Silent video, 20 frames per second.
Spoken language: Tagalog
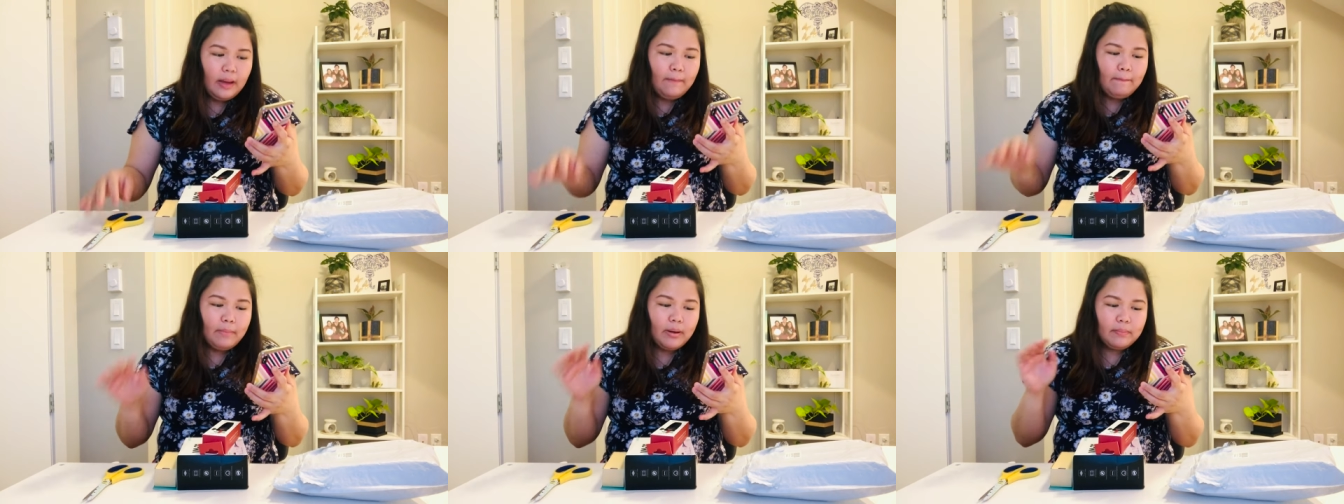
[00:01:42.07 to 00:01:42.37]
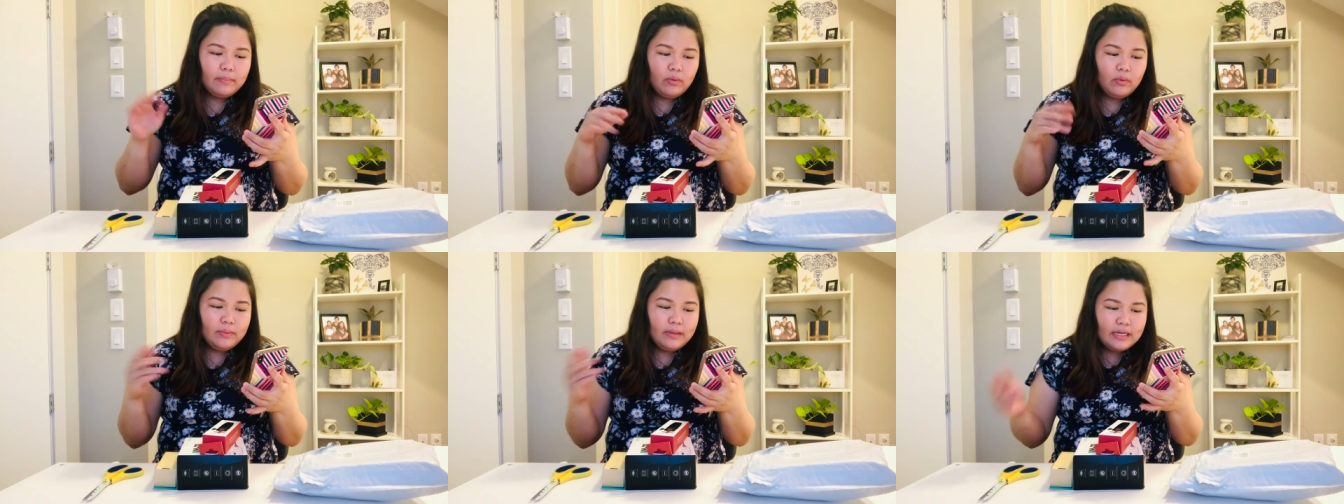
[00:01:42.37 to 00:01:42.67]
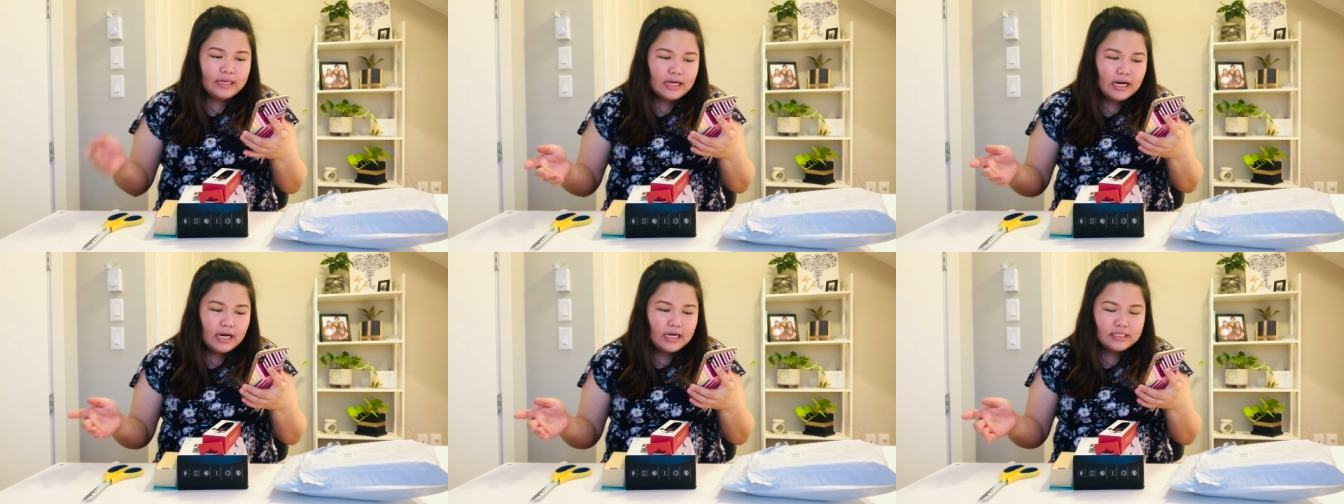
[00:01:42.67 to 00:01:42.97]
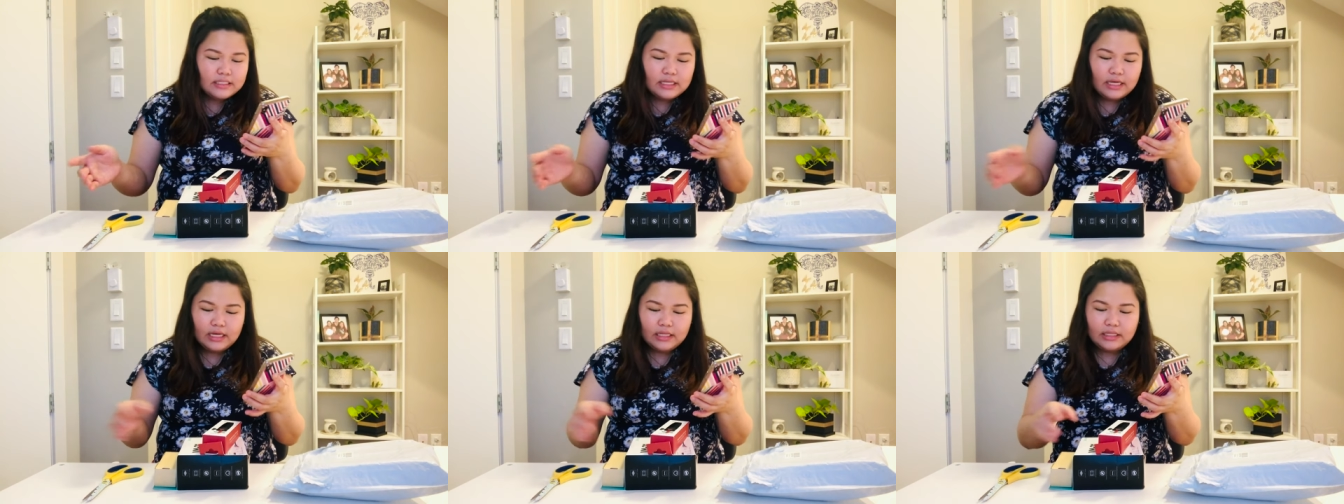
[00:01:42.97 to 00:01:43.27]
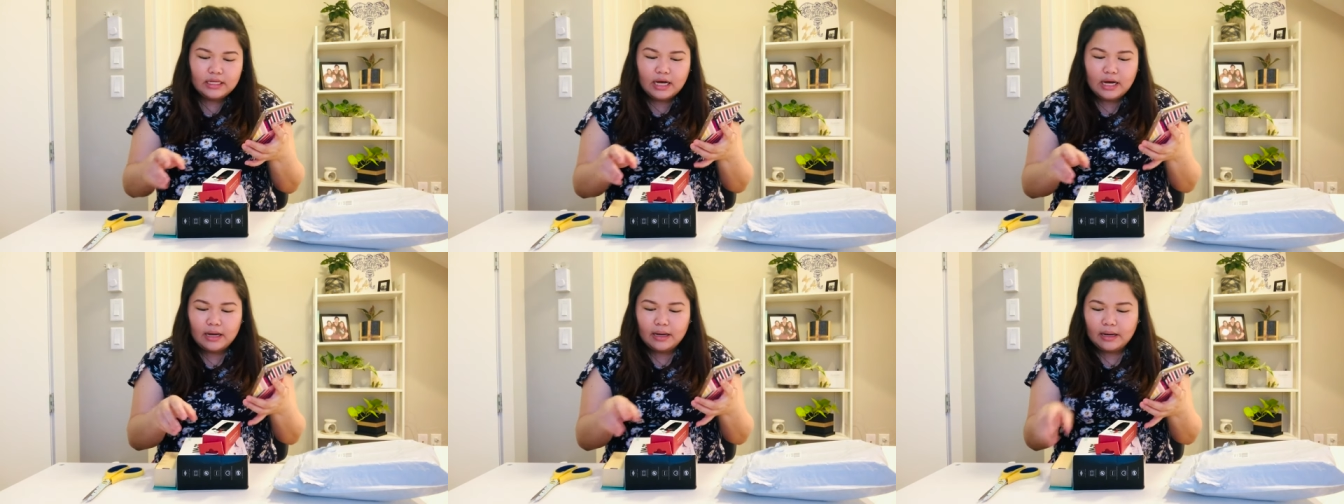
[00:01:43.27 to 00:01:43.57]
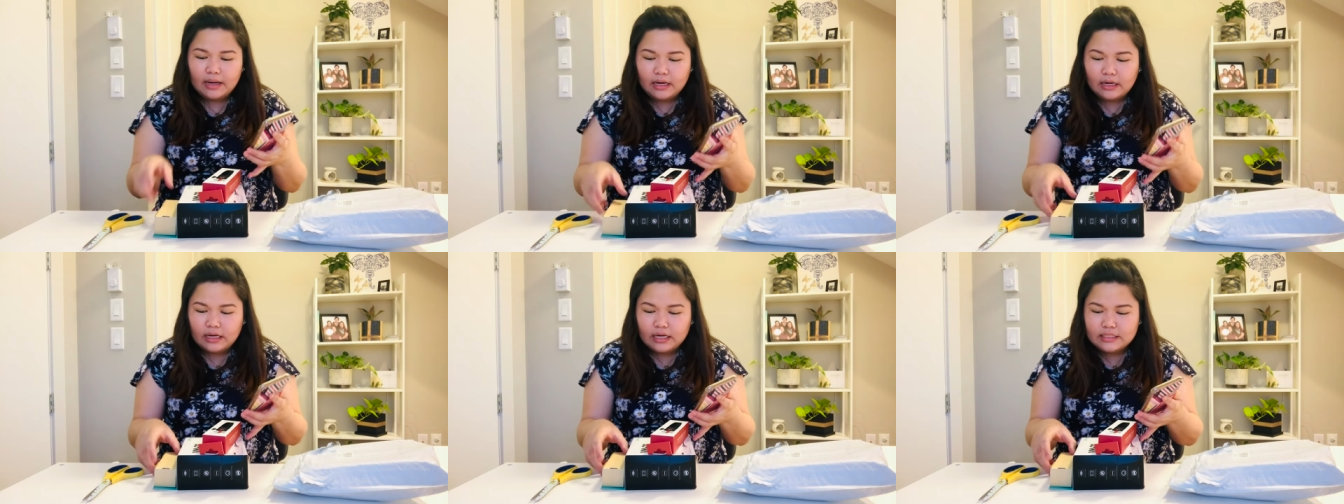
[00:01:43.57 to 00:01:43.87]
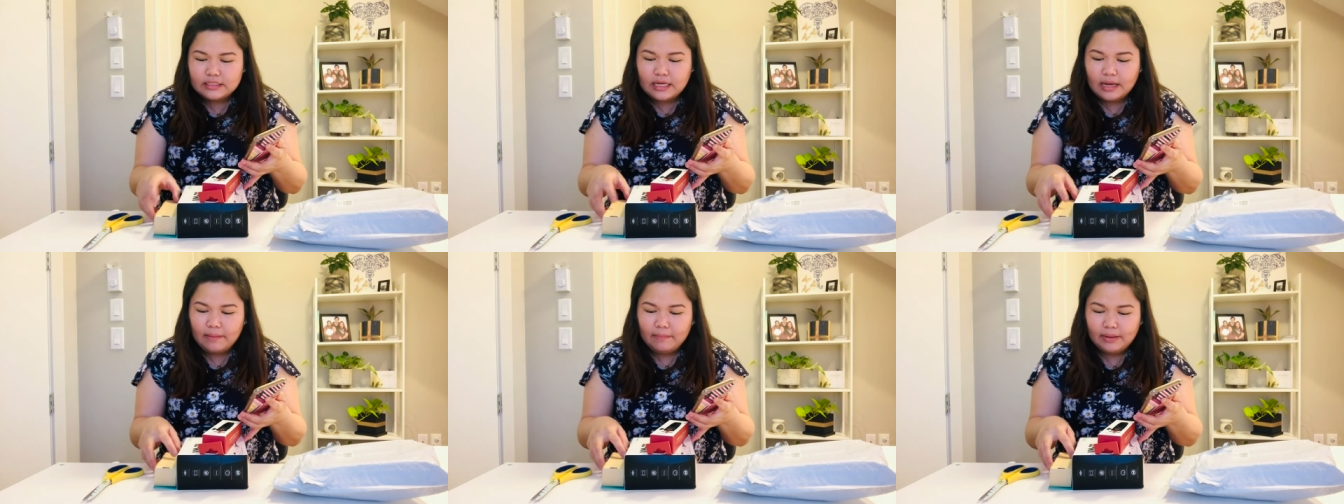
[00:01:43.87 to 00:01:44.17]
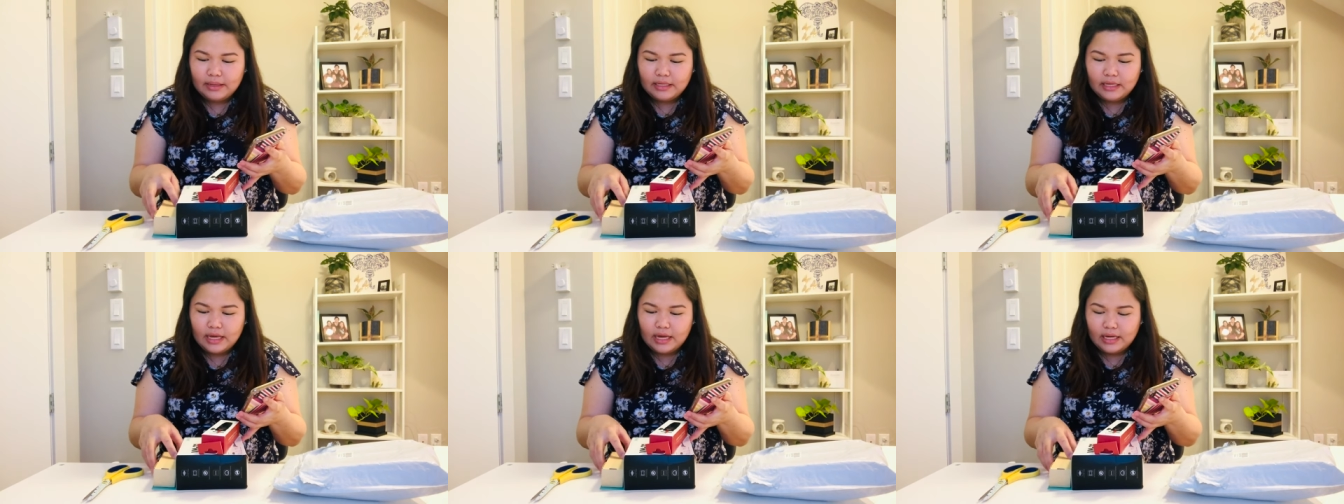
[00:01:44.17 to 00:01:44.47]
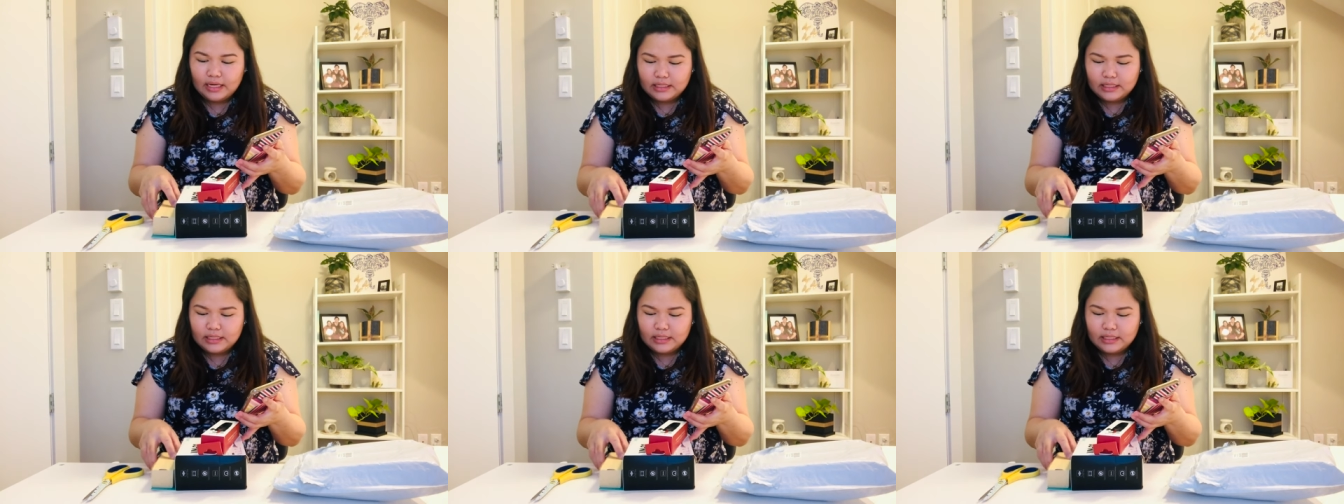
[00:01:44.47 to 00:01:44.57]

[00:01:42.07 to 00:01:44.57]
Pag bumili ka kasi na ang, ang kasama niya